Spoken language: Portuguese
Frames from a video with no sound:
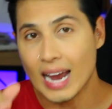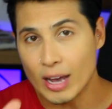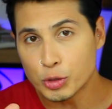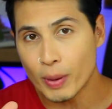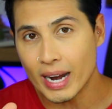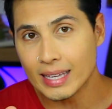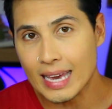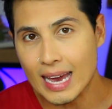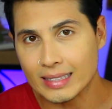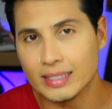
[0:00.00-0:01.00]
Caiu de
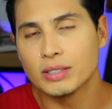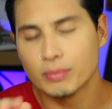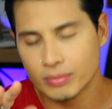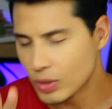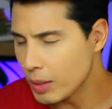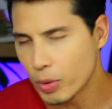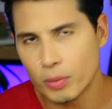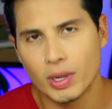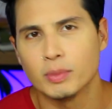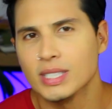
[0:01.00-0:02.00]
paraquedas? Não tem
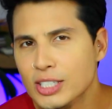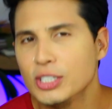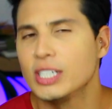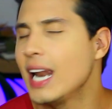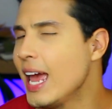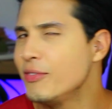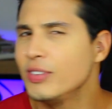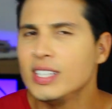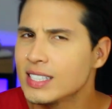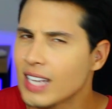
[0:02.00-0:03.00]
problema, se
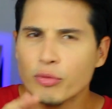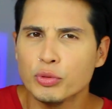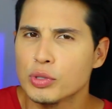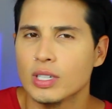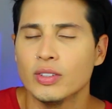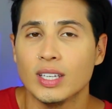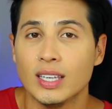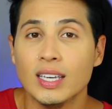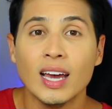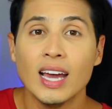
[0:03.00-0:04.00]
inscreve e sai fuçando
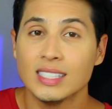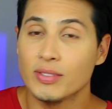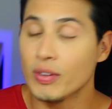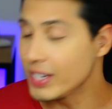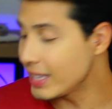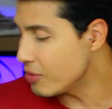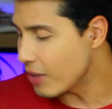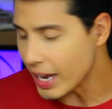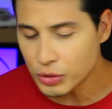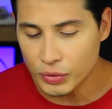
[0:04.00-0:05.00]
aqui, você vai ver que tem
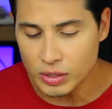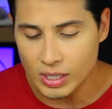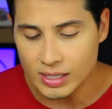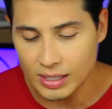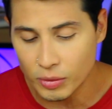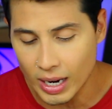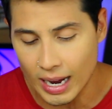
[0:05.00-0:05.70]
vários vídeos assim no